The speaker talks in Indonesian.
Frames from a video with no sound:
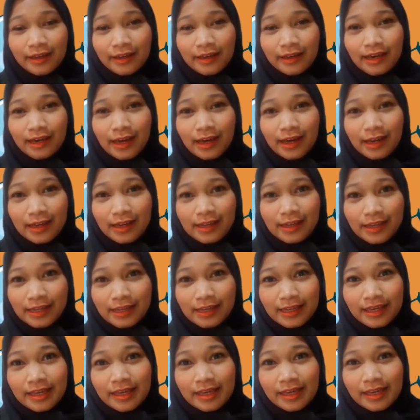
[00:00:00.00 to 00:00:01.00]
Ya,
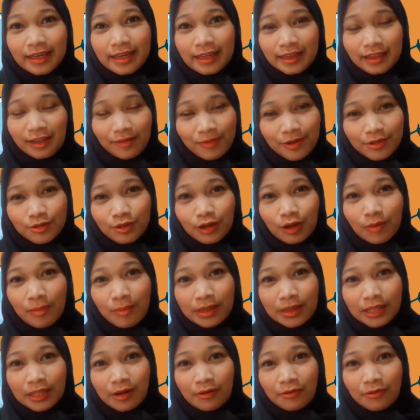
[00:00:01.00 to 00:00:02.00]
ini kita masuk ke
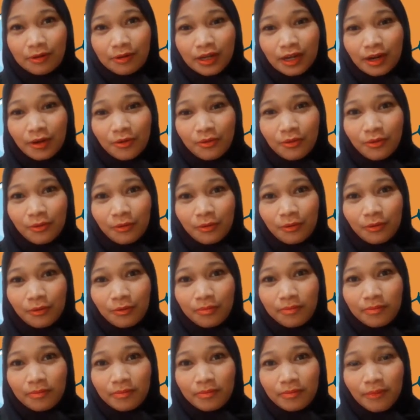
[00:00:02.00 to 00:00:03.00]
mata kuliah
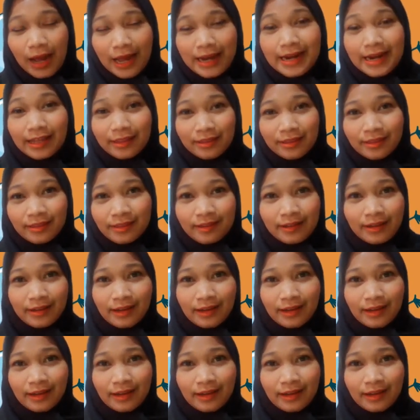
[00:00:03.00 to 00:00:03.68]
hukum adat